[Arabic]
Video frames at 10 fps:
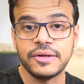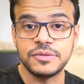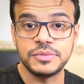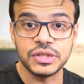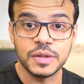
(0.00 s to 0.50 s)

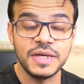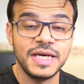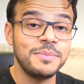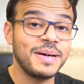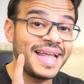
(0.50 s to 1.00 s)
تمشي
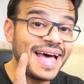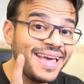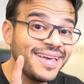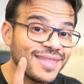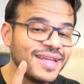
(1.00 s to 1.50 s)
طبيعي بل
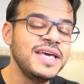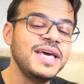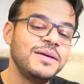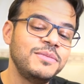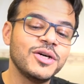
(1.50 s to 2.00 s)
أيضا
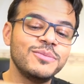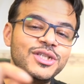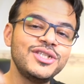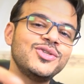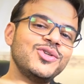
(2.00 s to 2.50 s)
يمديكم
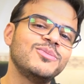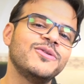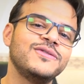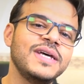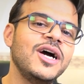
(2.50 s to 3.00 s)
ترسلوا
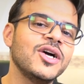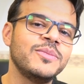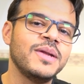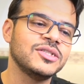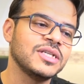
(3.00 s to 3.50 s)

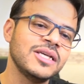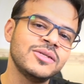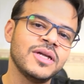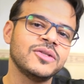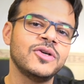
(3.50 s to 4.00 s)
مفتاحكم لأشخاص
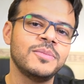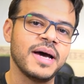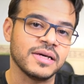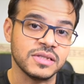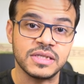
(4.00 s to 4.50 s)
وتعطوهم
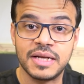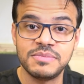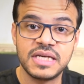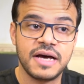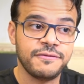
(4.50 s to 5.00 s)
أكسس أنا
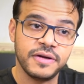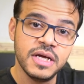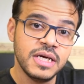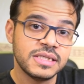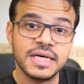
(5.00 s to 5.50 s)
مسافر
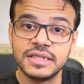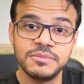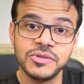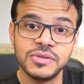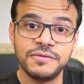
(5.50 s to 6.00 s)
سيارتي
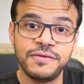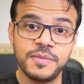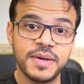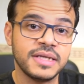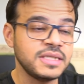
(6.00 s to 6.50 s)
موجودة في
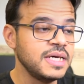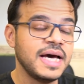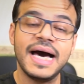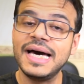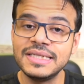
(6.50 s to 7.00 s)
البيت
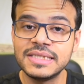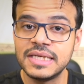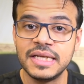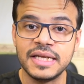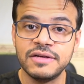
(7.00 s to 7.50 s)

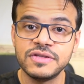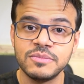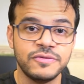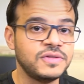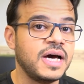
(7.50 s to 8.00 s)
أرسل نفس
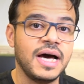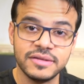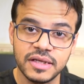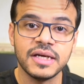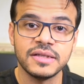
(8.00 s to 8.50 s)
المفتاح عن
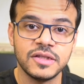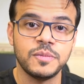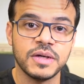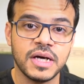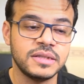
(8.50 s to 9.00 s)
طريق
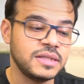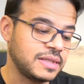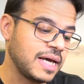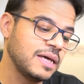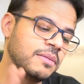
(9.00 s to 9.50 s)
التطبيقات
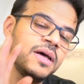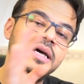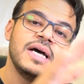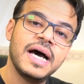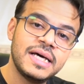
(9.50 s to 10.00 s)
الداعمة
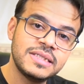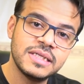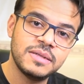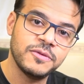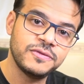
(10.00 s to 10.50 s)

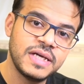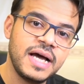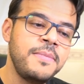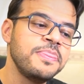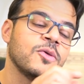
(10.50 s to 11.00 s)
أرسل
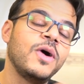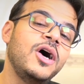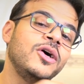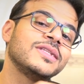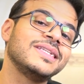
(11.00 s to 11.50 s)
مفتاح
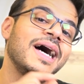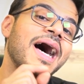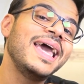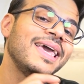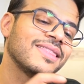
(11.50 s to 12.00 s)
وأحط
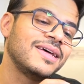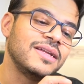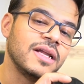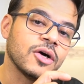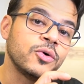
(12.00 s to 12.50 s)

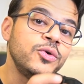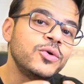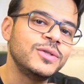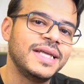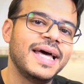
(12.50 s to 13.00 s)
ايضا
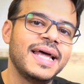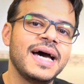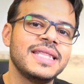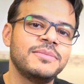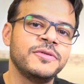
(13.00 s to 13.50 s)
قيود على
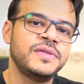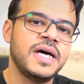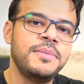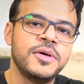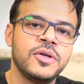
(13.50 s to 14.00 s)
هذا
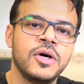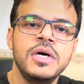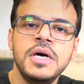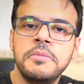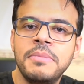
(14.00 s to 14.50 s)
المفتاح بانه
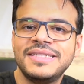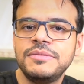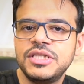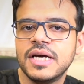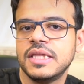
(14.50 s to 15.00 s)
ما
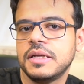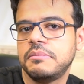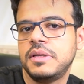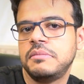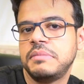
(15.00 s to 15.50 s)
تمشي اكثر
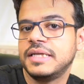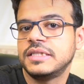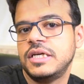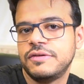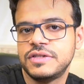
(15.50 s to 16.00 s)
من 100
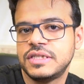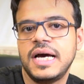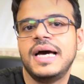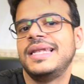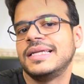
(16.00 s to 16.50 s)
كيلو في
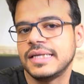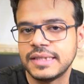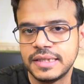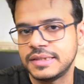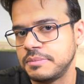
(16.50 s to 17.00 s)
الساعه الا
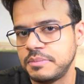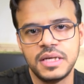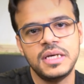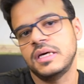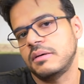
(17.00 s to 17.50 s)
تعطيني
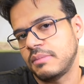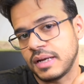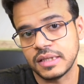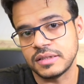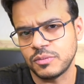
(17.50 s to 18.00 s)
تنبيه
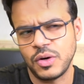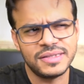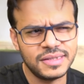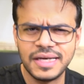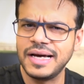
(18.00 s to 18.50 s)
مناطق
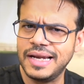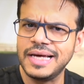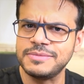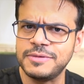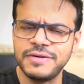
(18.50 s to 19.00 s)
محدده على
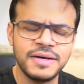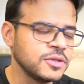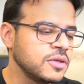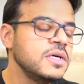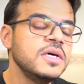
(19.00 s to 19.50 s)
حسب اللي
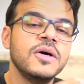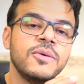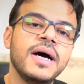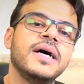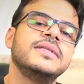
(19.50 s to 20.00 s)
فهمته
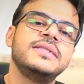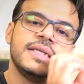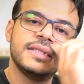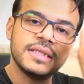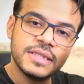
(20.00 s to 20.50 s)

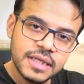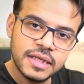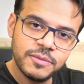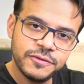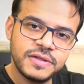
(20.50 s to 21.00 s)
وترسل
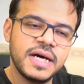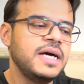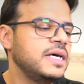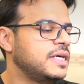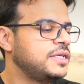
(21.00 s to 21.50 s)

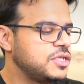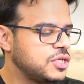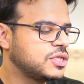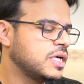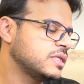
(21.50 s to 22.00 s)
المفتاح يجي
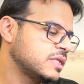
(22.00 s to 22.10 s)
شخص